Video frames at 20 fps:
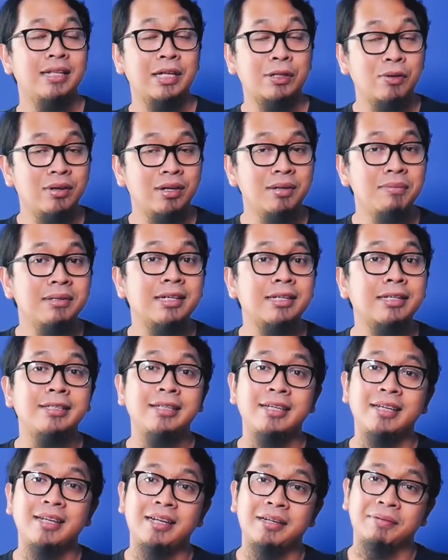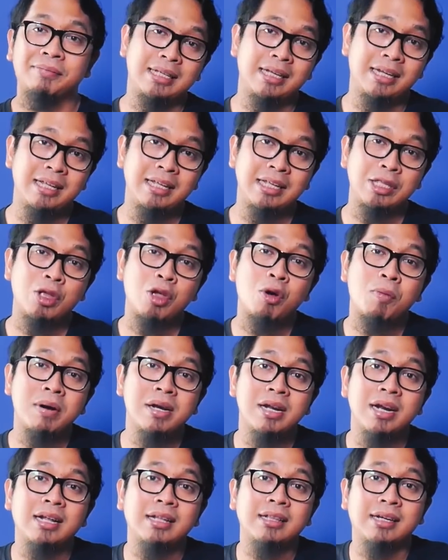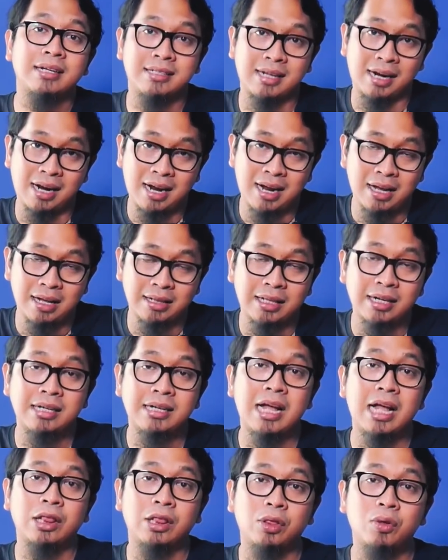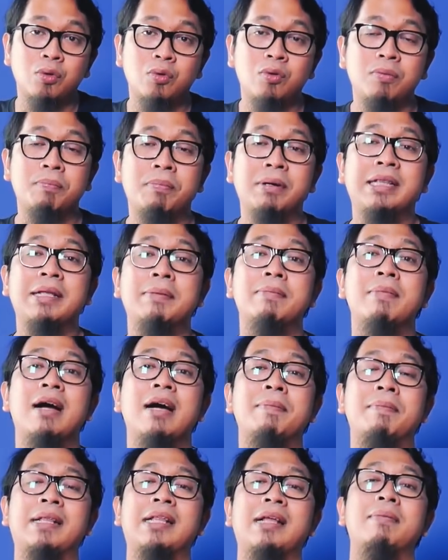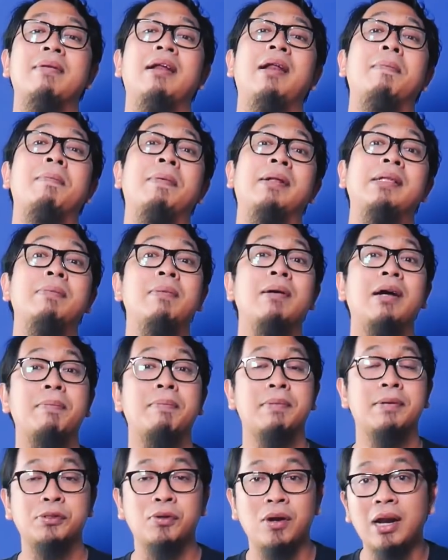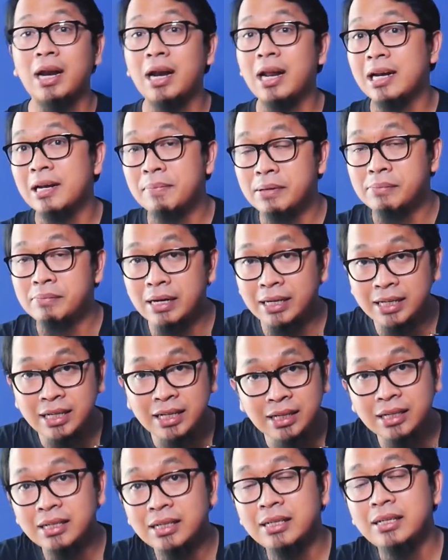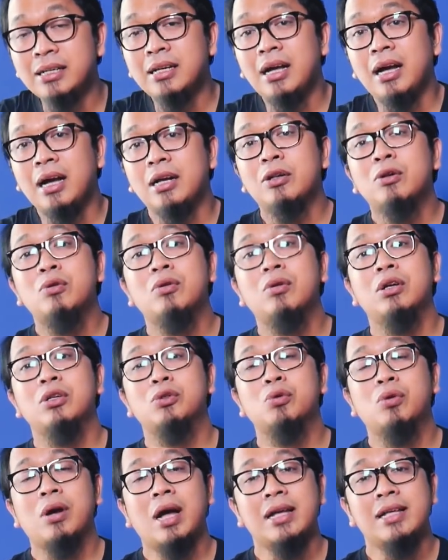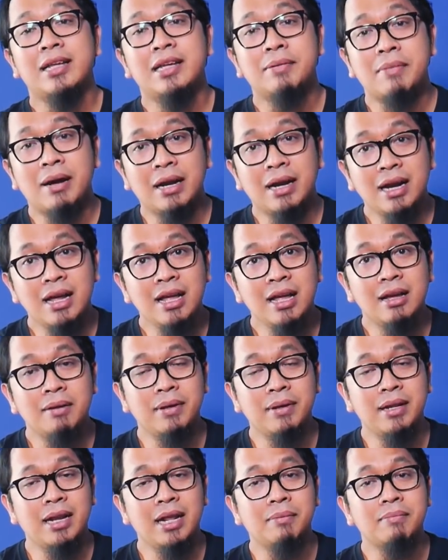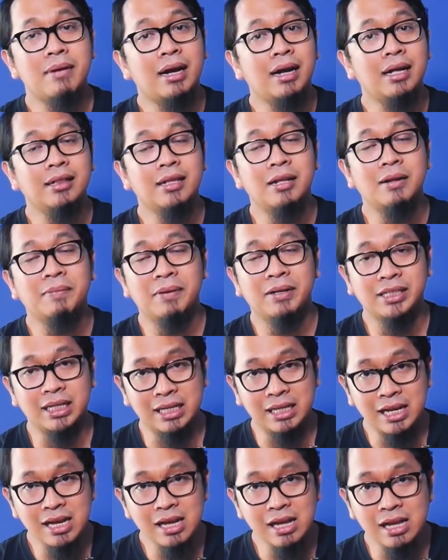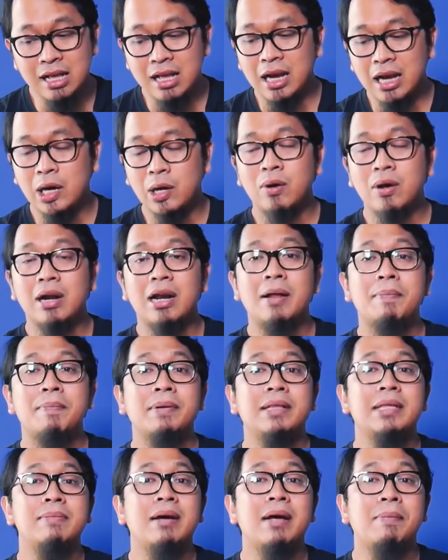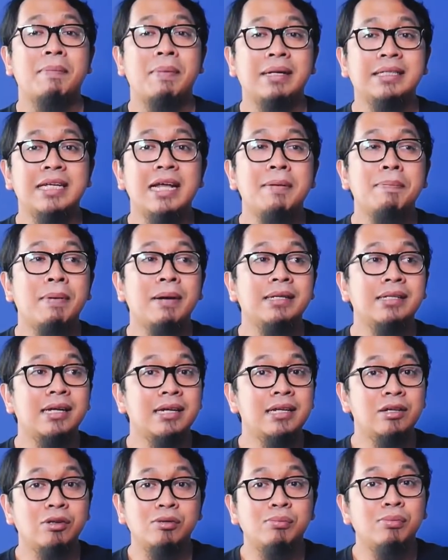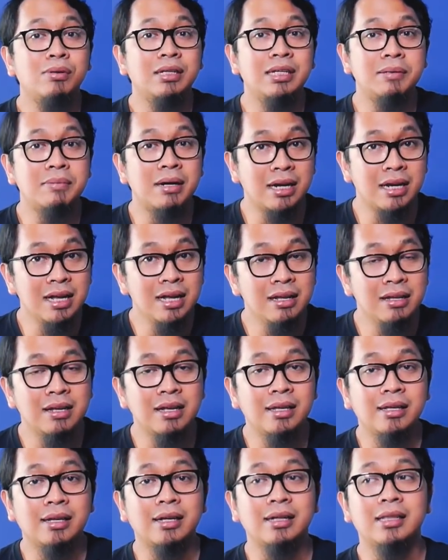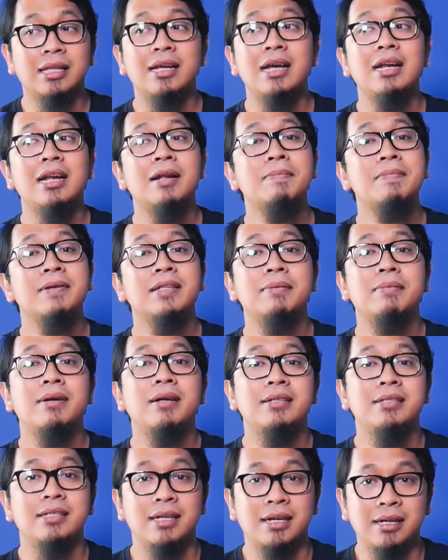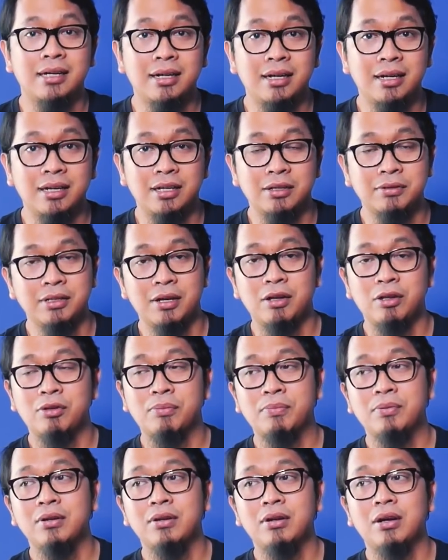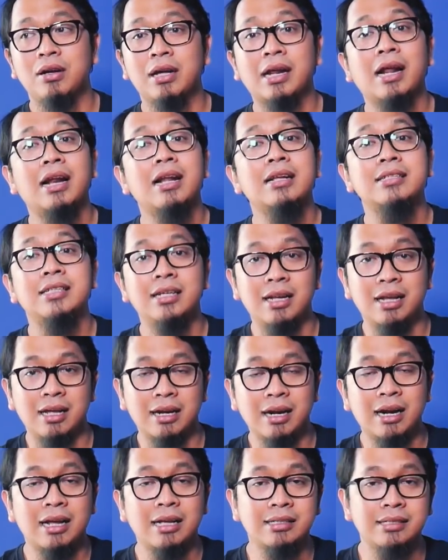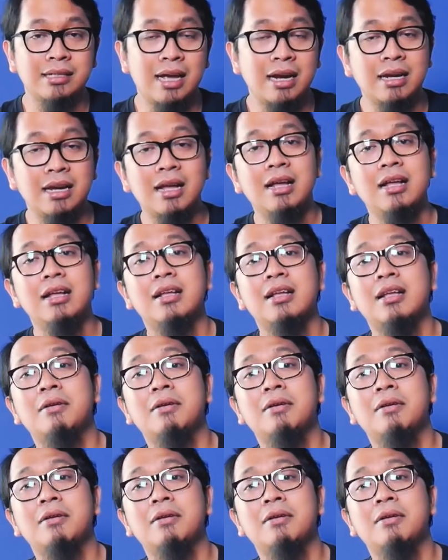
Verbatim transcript: TikTok ini masih kecil. Jadi jawabannya adalah terserah, tergantung. Pertimbangan pertama adalah pertimbangan personal Anda pribadi lu sukanya di mana, minat bakat dan passionnya, kedua adalah pertimbangan pasar, pasar yang ngumpul di mana, yang ketiga adalah pertimbangan circle ataupun uh, relasi lah, relasi anda